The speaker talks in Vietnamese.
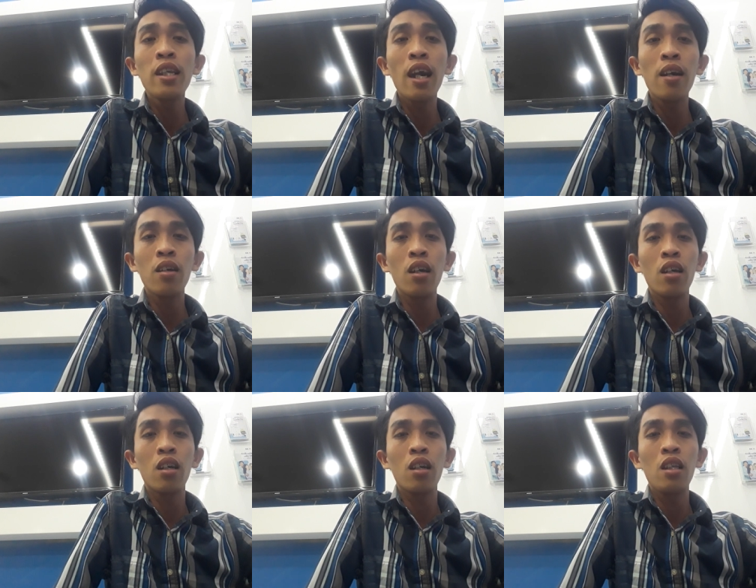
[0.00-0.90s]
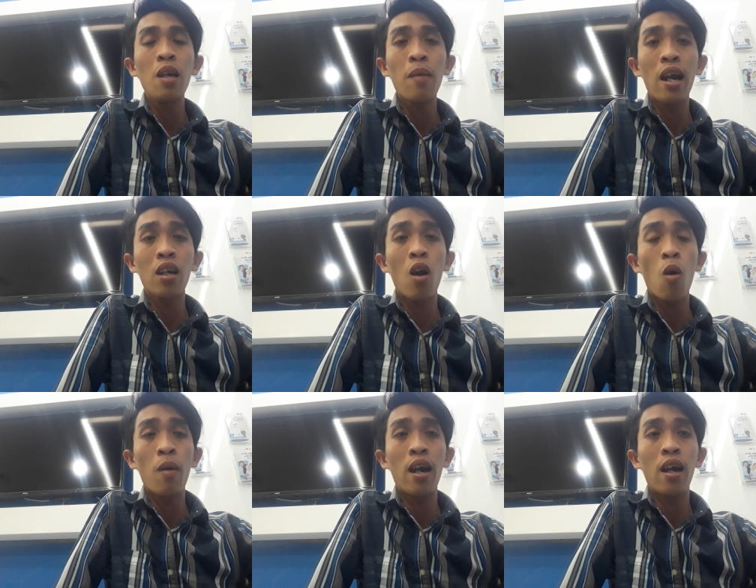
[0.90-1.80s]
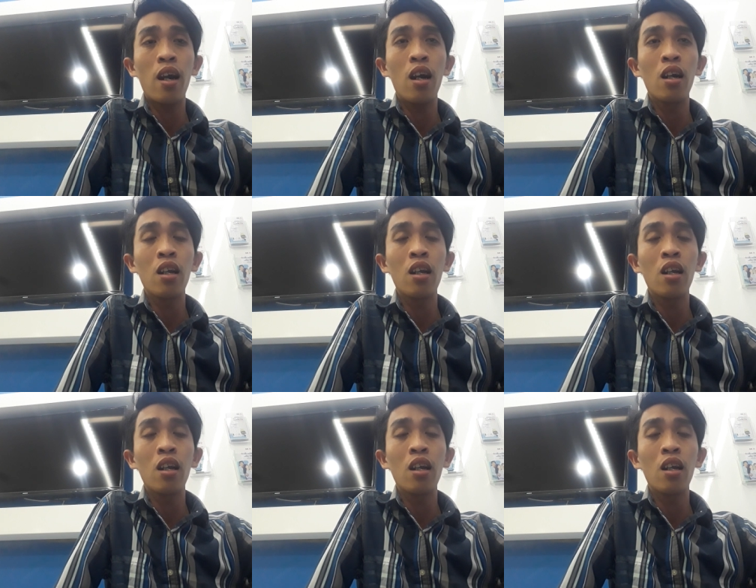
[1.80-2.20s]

chân nhưng mà còn mà